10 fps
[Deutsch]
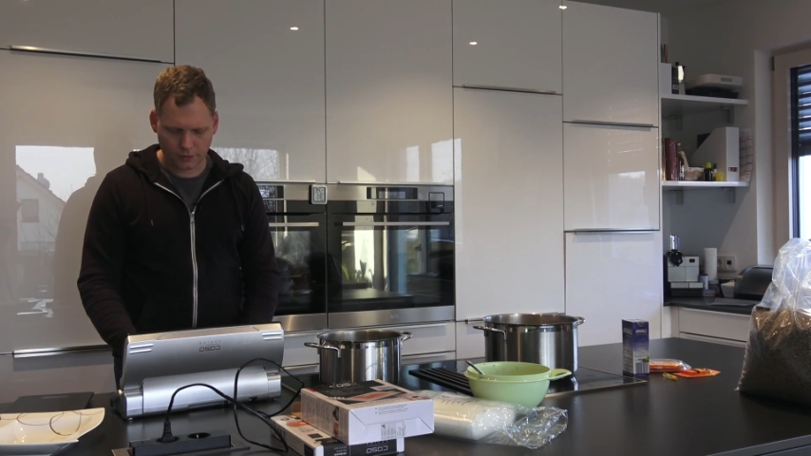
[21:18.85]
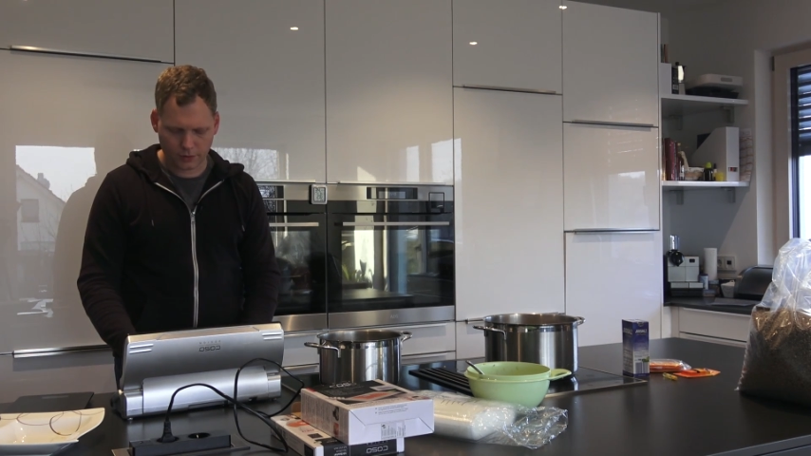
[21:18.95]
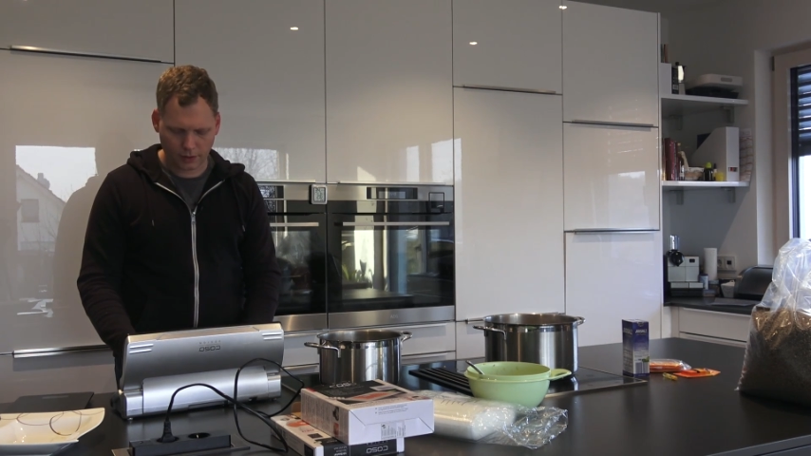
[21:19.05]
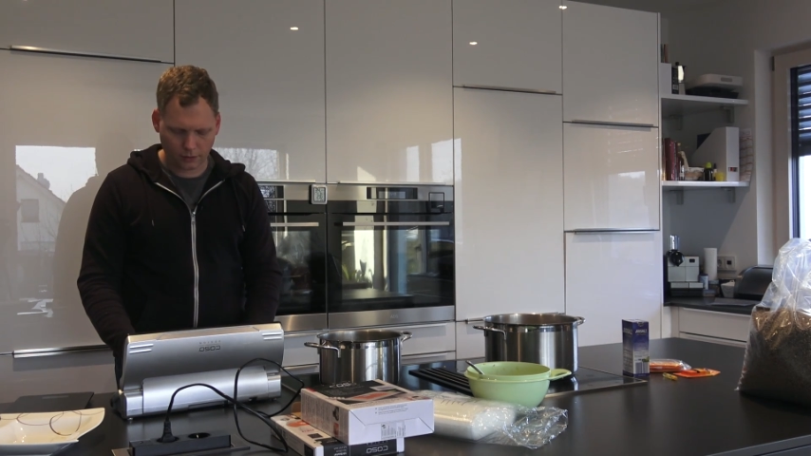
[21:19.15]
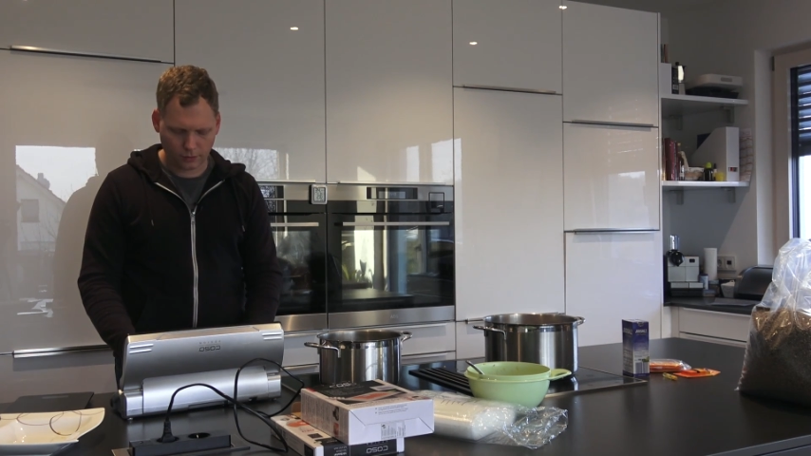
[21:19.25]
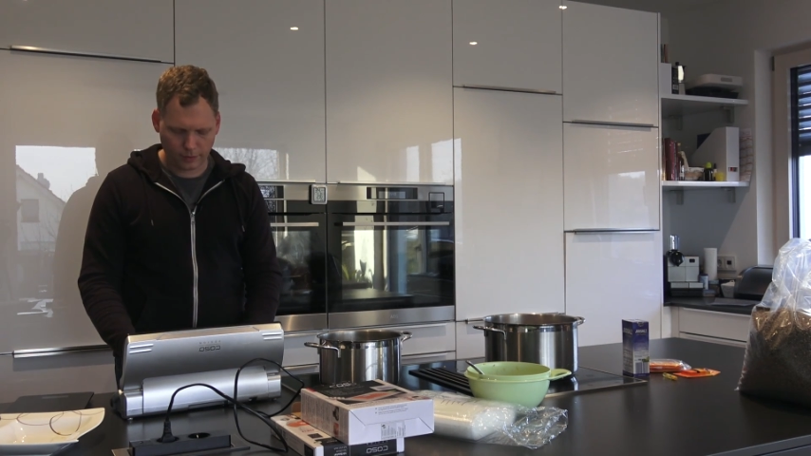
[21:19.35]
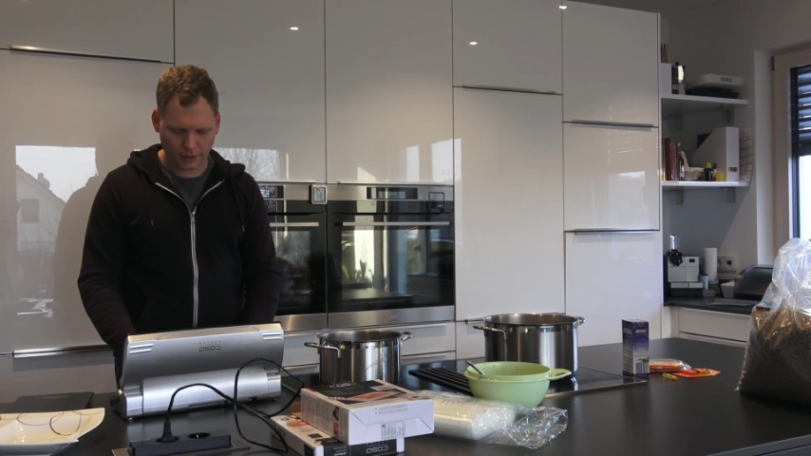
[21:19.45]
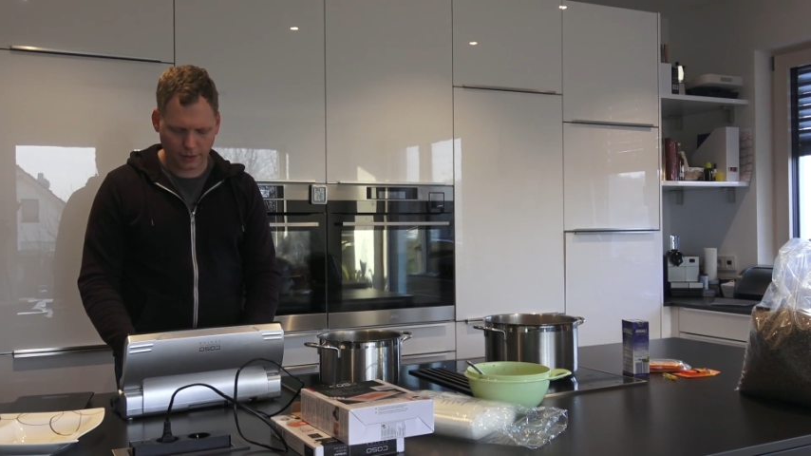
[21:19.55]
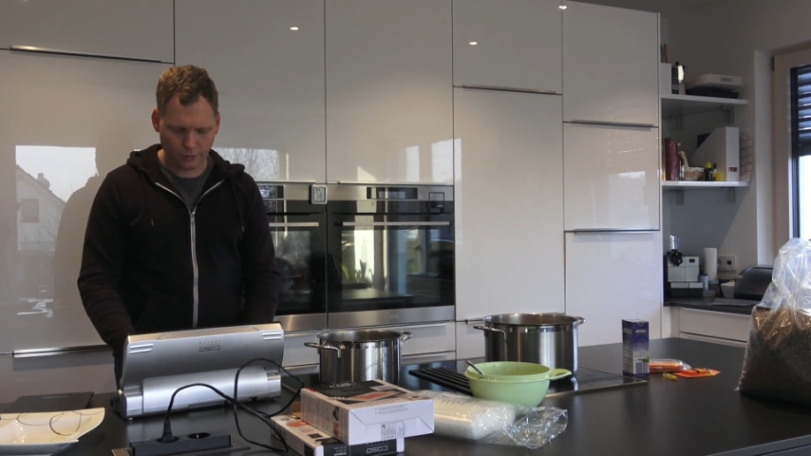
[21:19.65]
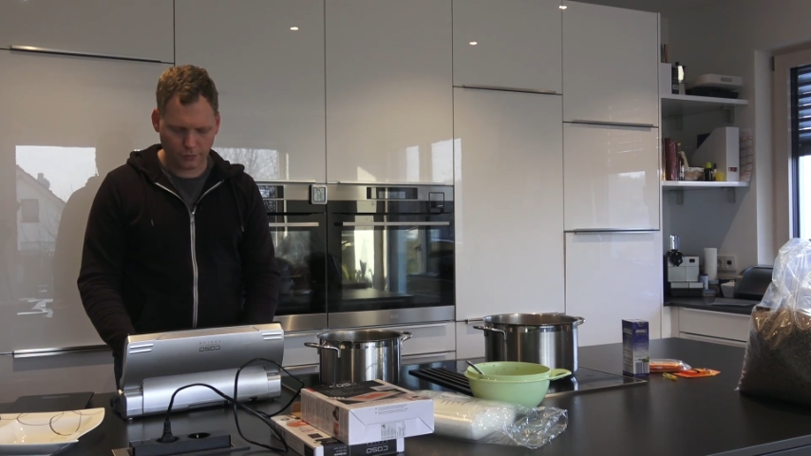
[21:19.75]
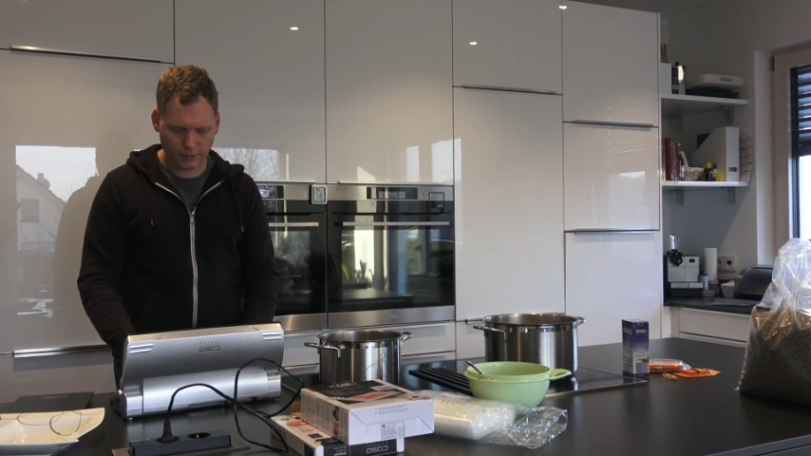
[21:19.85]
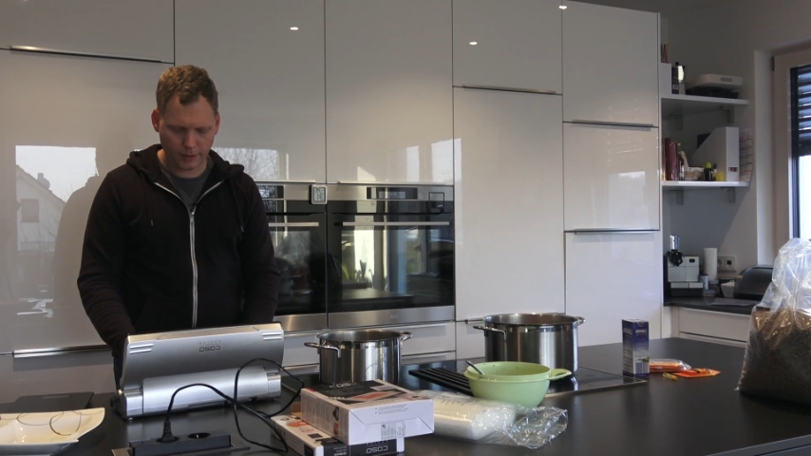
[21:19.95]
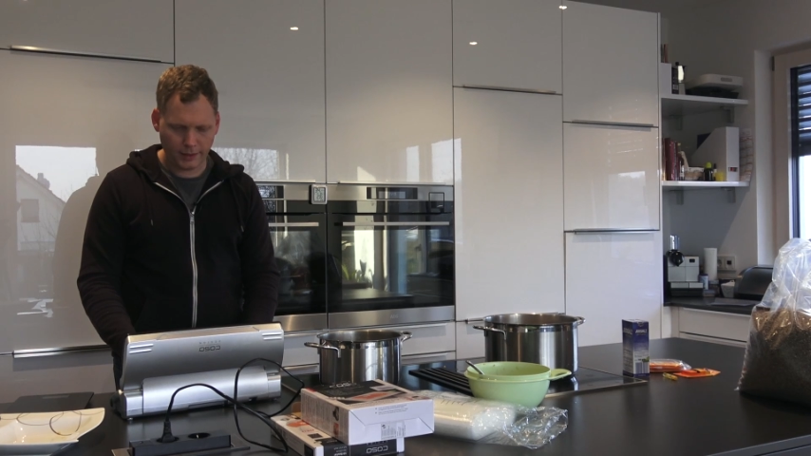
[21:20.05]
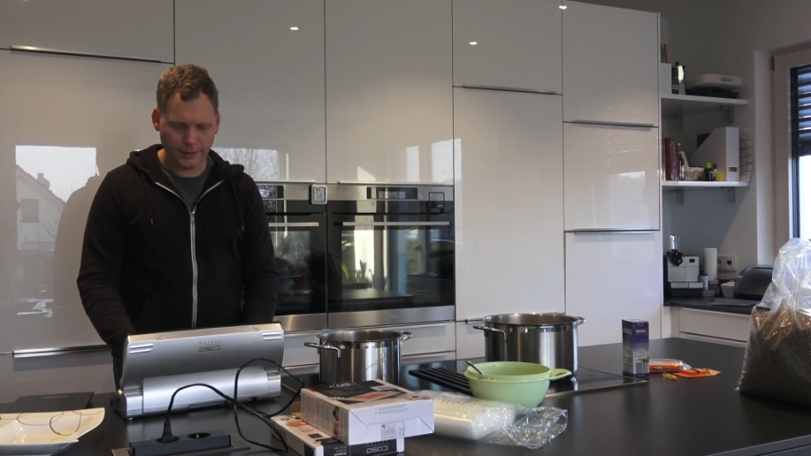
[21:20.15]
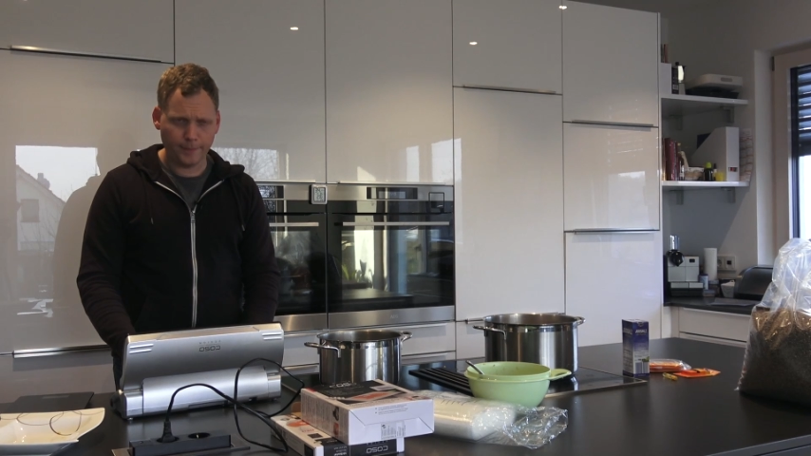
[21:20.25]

du es dann auch nochmal in der Aufnahme